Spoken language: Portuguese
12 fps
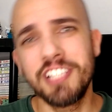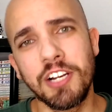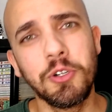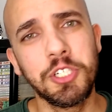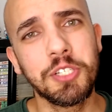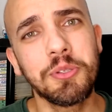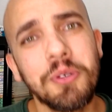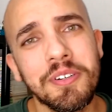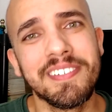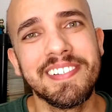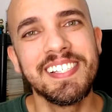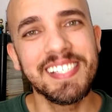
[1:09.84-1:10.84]
Já
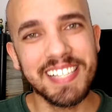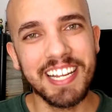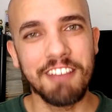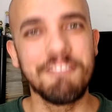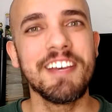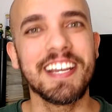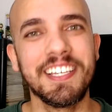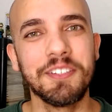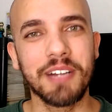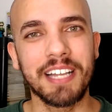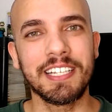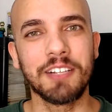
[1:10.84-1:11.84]
cogitou se inscrever aqui
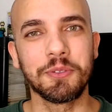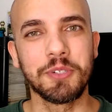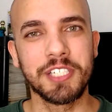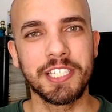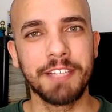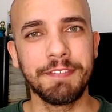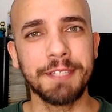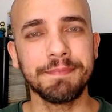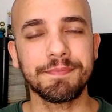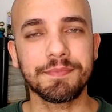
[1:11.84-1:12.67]
no canal do Cogito TV?